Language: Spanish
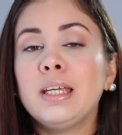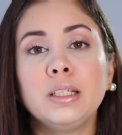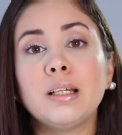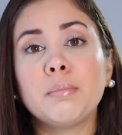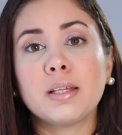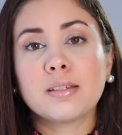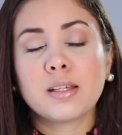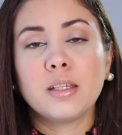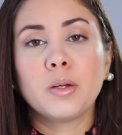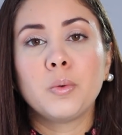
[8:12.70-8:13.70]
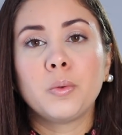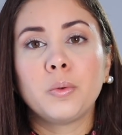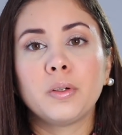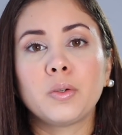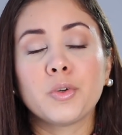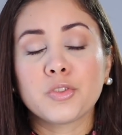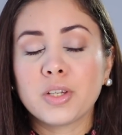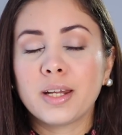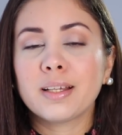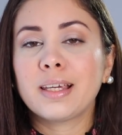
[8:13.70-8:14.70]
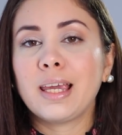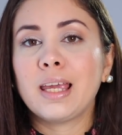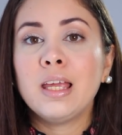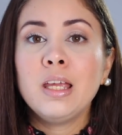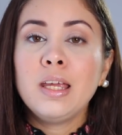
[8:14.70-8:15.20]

Y también se llegó a conocer que